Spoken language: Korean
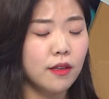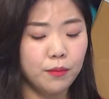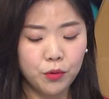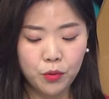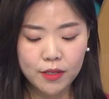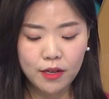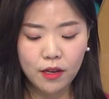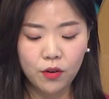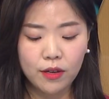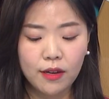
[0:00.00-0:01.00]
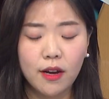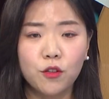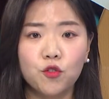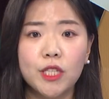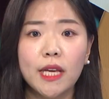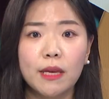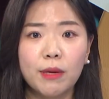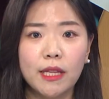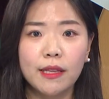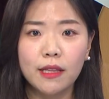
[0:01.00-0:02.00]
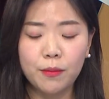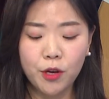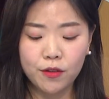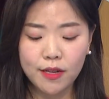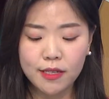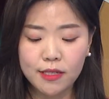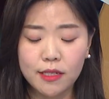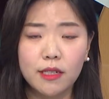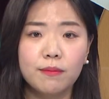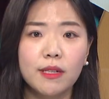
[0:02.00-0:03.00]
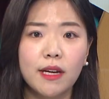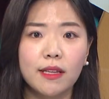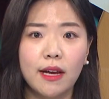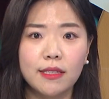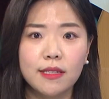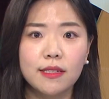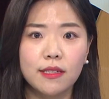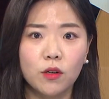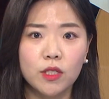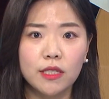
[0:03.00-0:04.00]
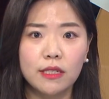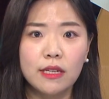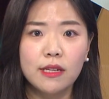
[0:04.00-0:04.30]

네, 부동산 경기가 유지되기만 한다면 사실 이제 금리가 낮아지는 것이